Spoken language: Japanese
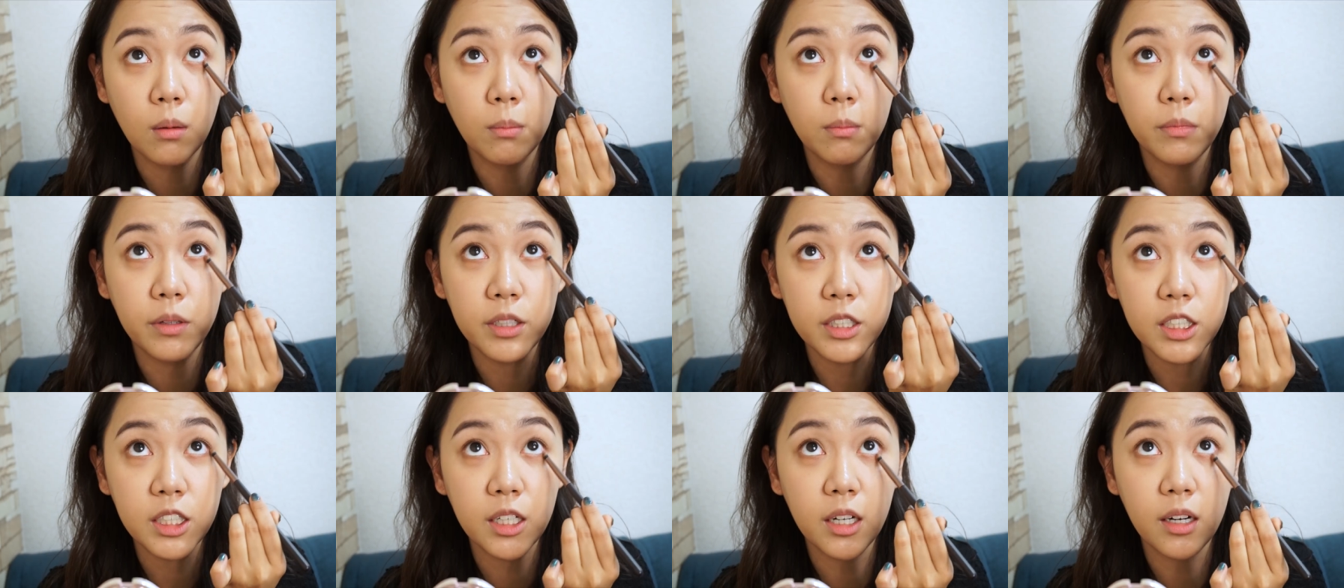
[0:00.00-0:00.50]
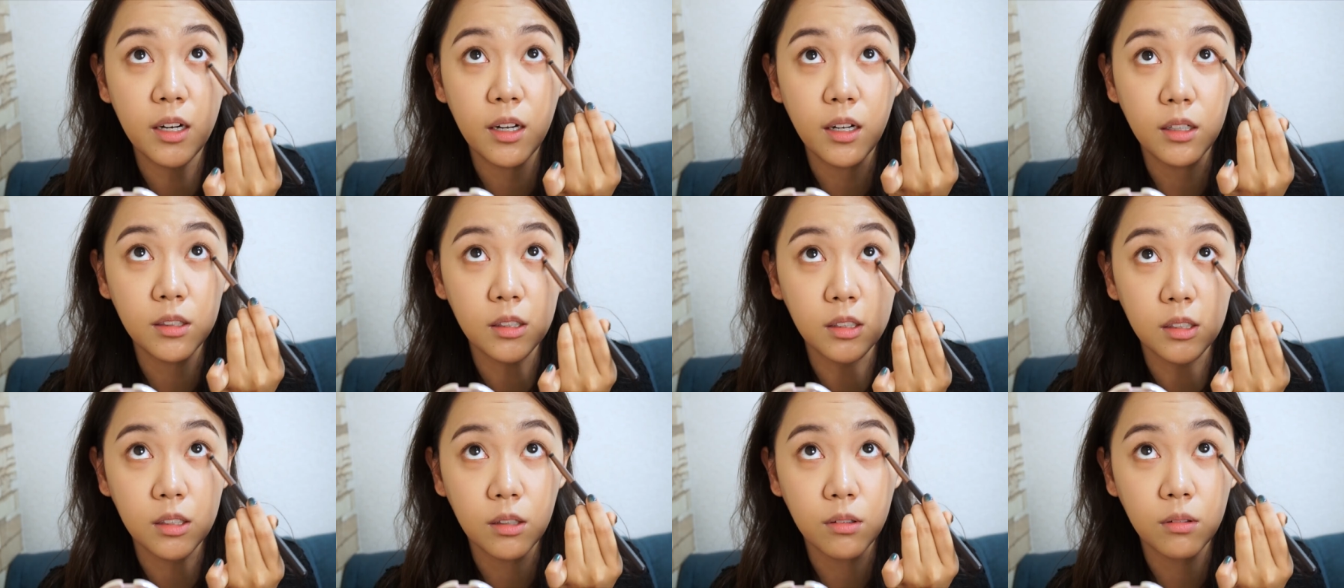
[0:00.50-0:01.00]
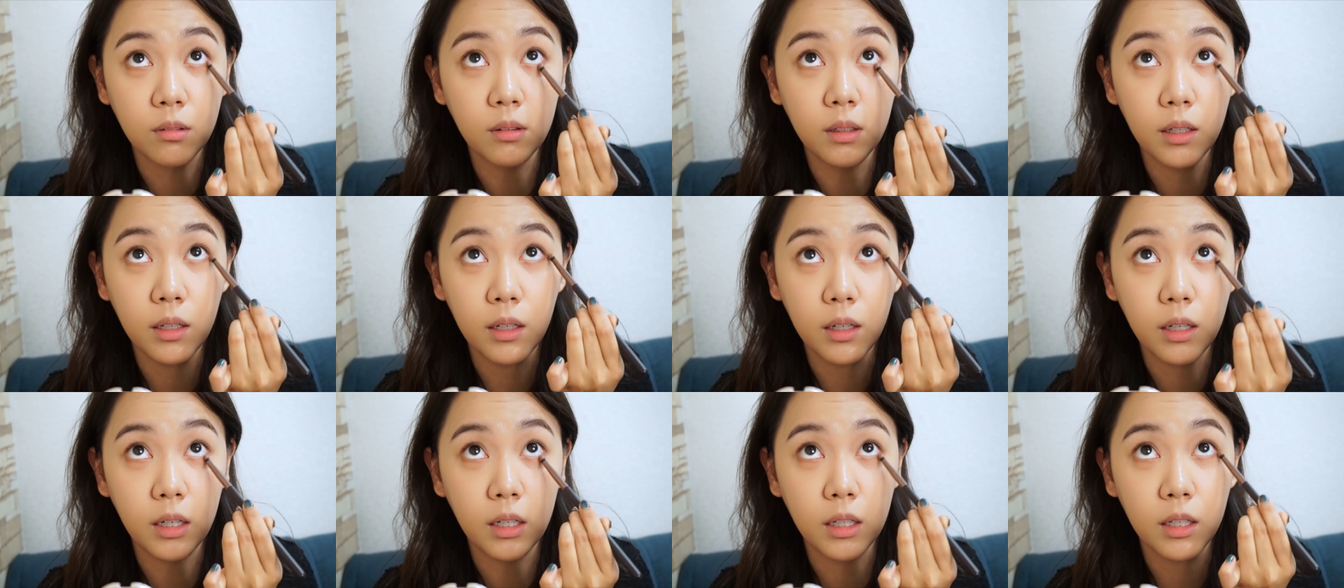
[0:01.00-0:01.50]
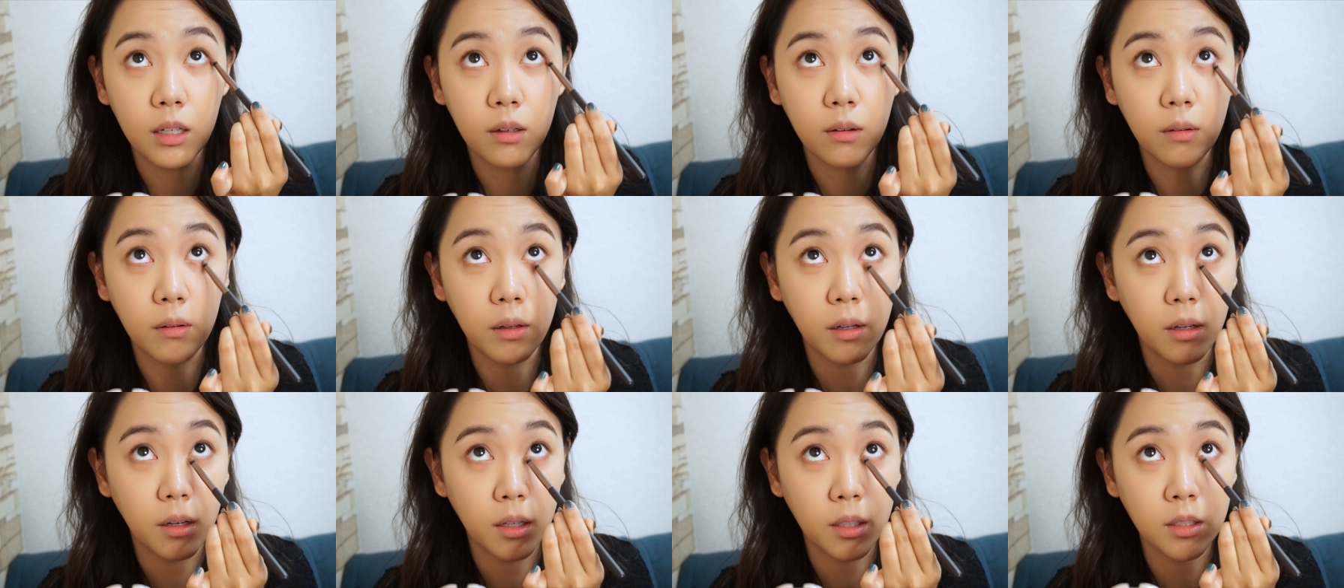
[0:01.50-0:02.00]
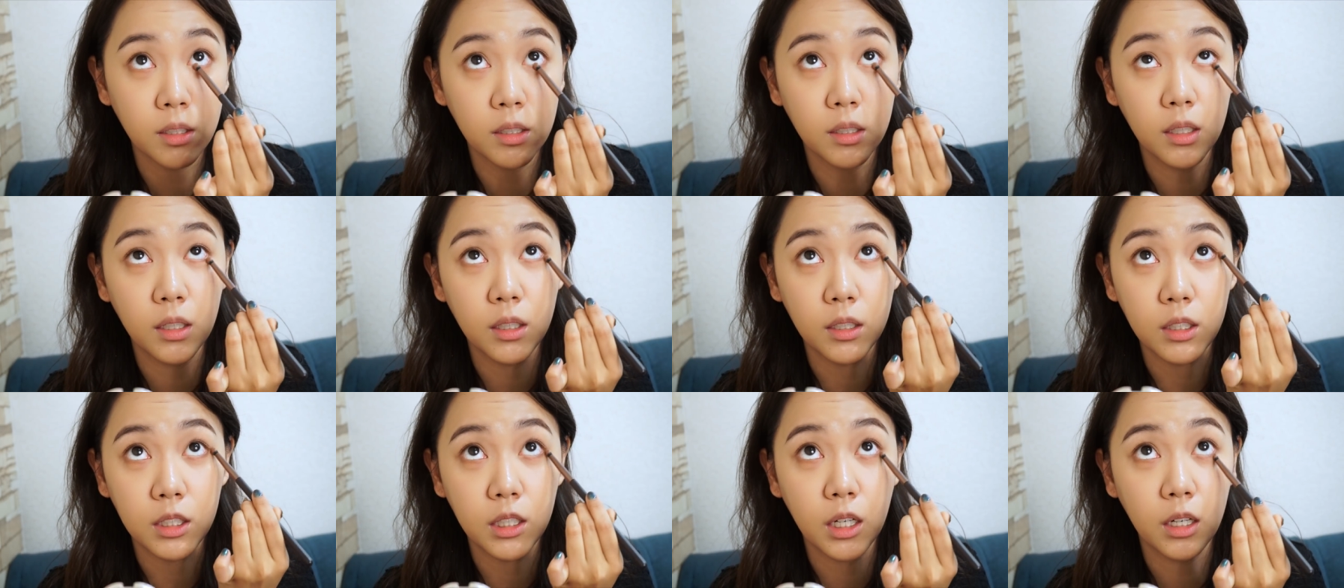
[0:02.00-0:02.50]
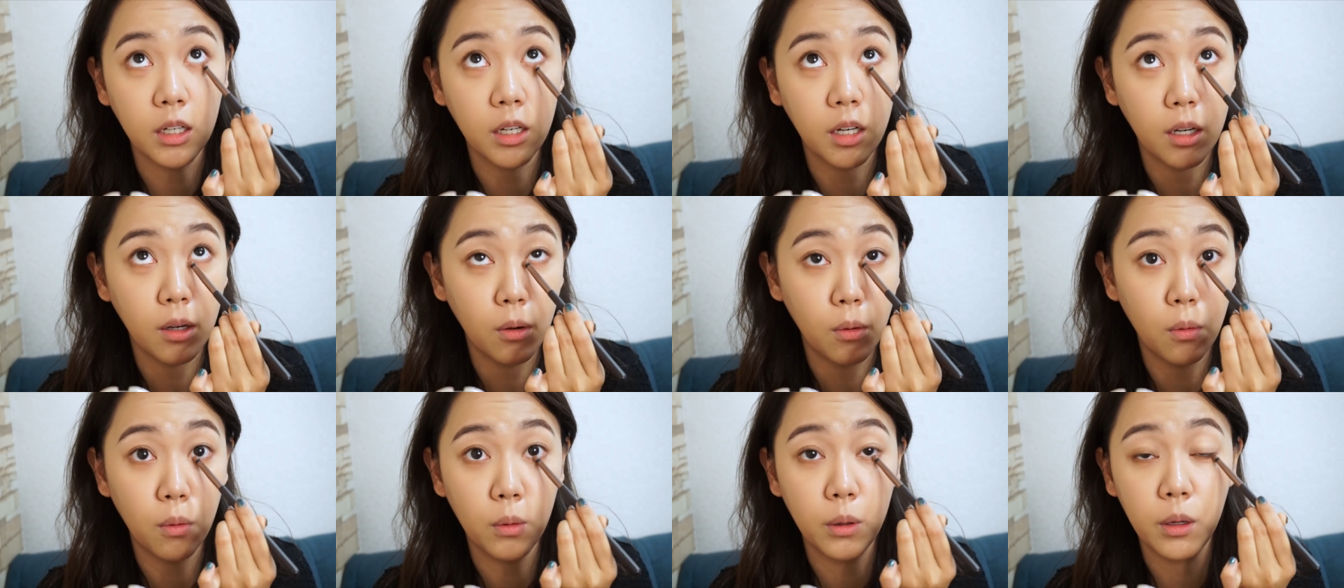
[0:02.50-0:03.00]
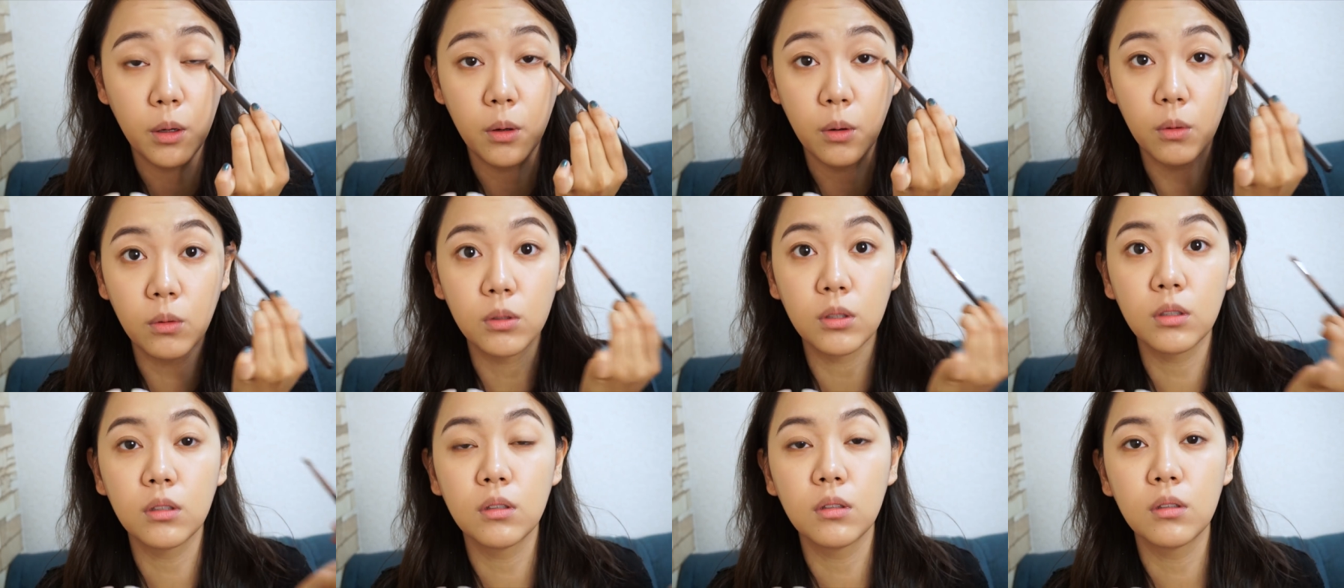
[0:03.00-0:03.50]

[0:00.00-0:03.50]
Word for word: ミステリアスな雰囲気になる気がして下に濃い色